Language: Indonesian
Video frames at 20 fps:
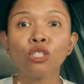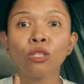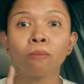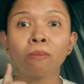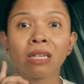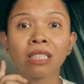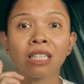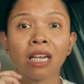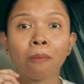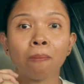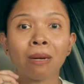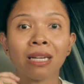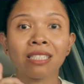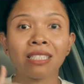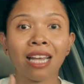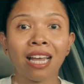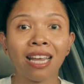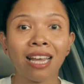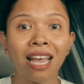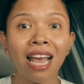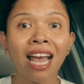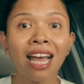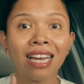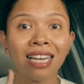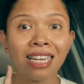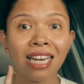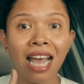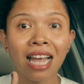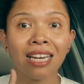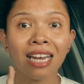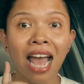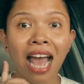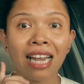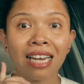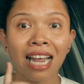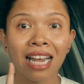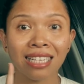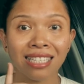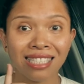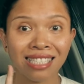sumber terpercaya dan
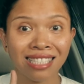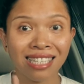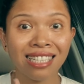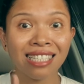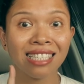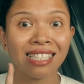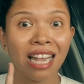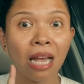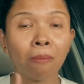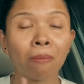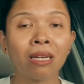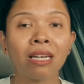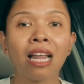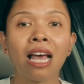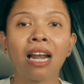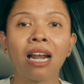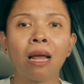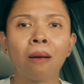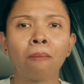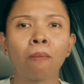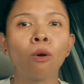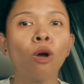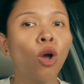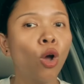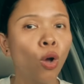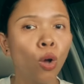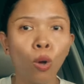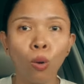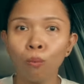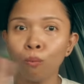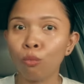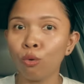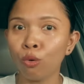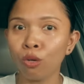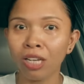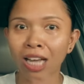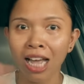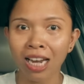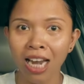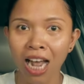analisis yang mendalam,
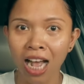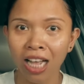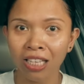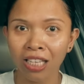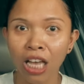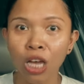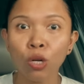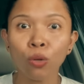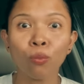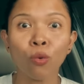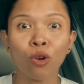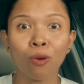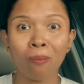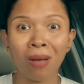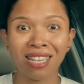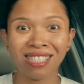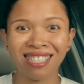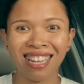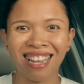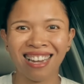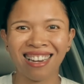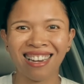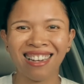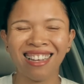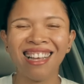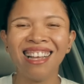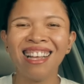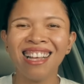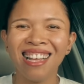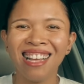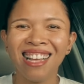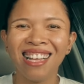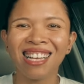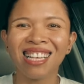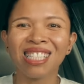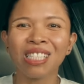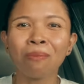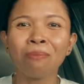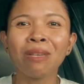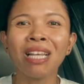bukan hanya rumor pasar.
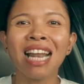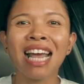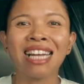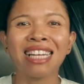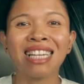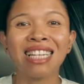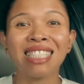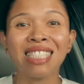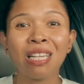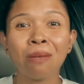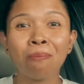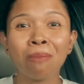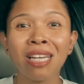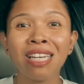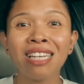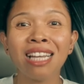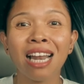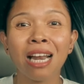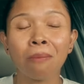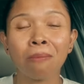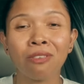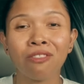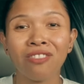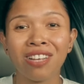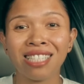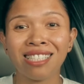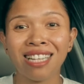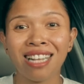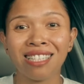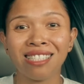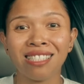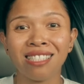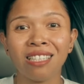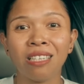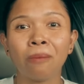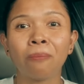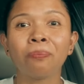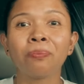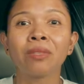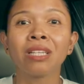Kesembilan, disiplin dalam
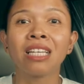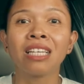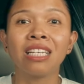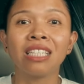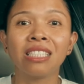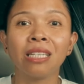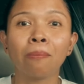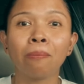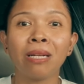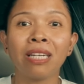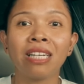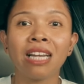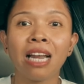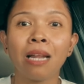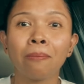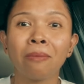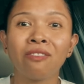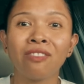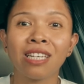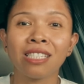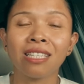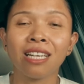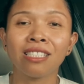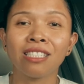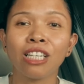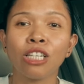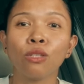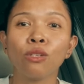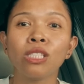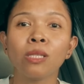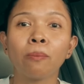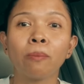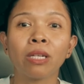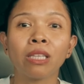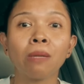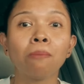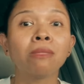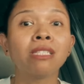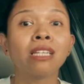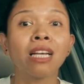investasi. Disiplin dalam investasi itu
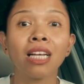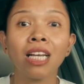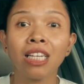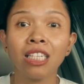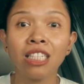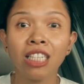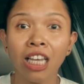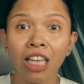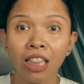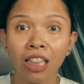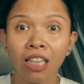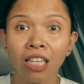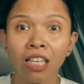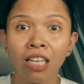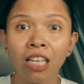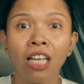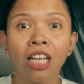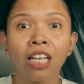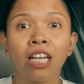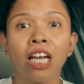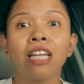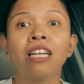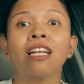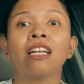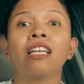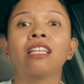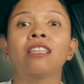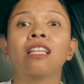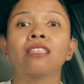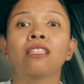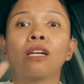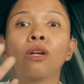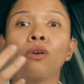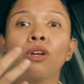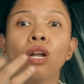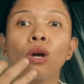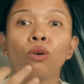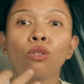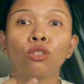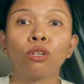seperti menjaga diet. Kadang kita
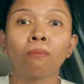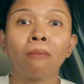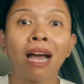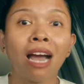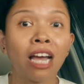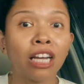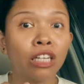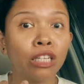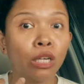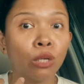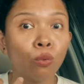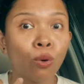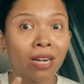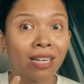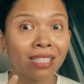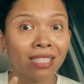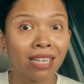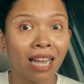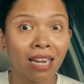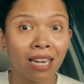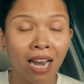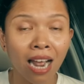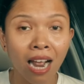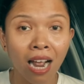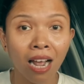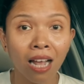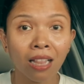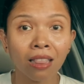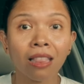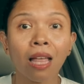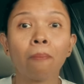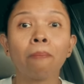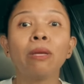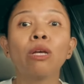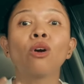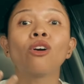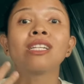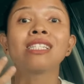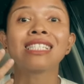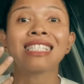tergoda untuk makan di luar rencana,
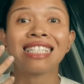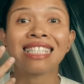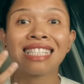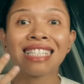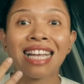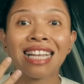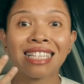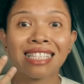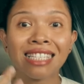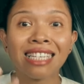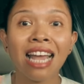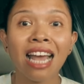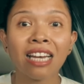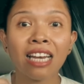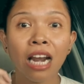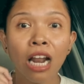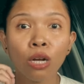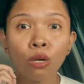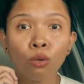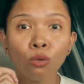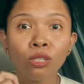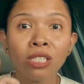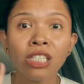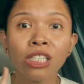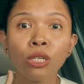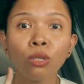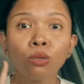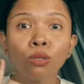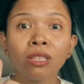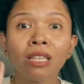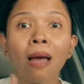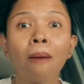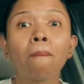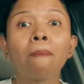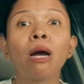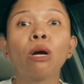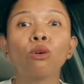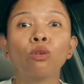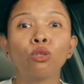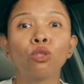tapi konsistensi adalah kunci
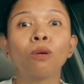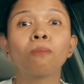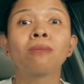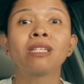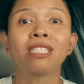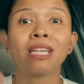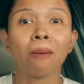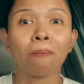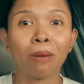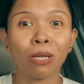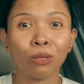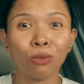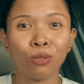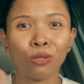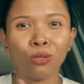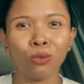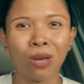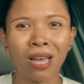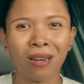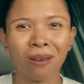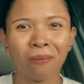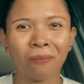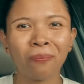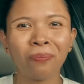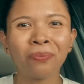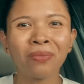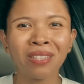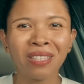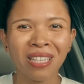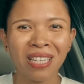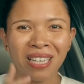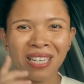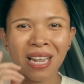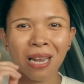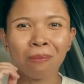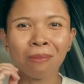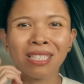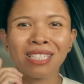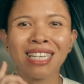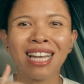utama untuk mencapai tujuan.
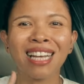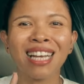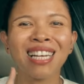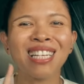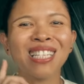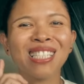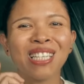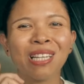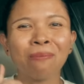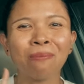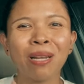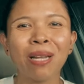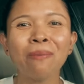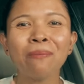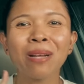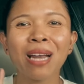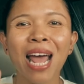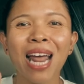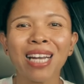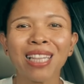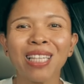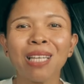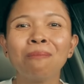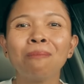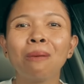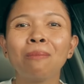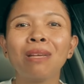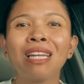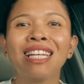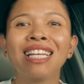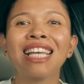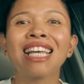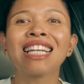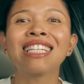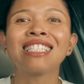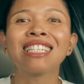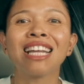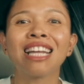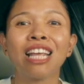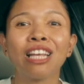Dan menjaga disiplin berarti memiliki
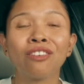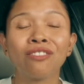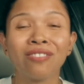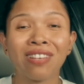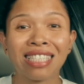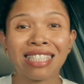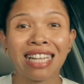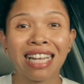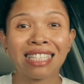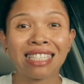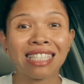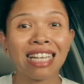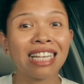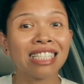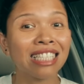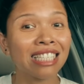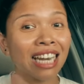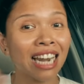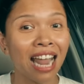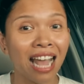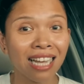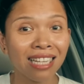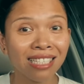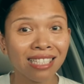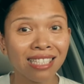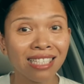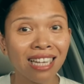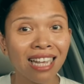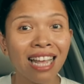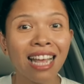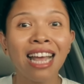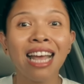rencana investasi yang jelas